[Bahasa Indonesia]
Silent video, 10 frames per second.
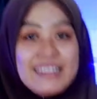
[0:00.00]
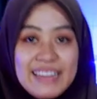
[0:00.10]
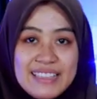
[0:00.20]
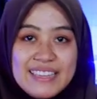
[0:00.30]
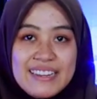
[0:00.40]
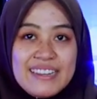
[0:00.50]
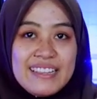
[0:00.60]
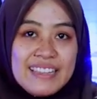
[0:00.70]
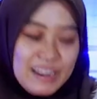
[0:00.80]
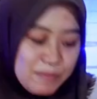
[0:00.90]
inden jadi ini
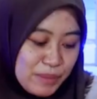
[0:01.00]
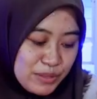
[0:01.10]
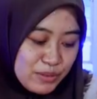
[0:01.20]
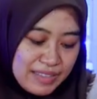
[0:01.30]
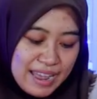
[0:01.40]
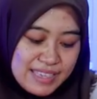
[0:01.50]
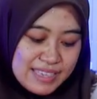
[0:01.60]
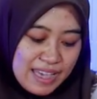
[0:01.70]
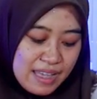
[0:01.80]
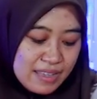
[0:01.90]
tinggal 4 unit
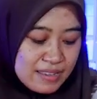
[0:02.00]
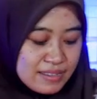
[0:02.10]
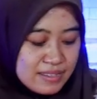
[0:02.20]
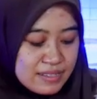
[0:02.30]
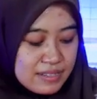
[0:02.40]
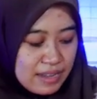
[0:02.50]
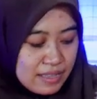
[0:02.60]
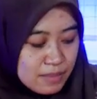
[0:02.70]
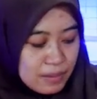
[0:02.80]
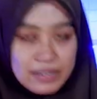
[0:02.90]
aja nah
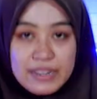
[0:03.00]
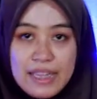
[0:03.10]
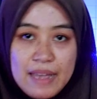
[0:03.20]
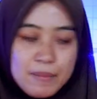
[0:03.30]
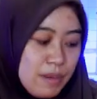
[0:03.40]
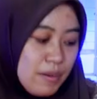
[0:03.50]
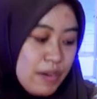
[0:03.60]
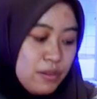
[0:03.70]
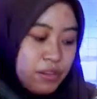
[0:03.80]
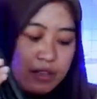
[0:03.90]
seperti ini ya
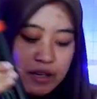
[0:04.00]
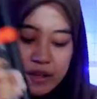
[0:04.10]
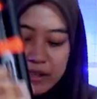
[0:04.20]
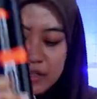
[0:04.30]
penampakan unitnya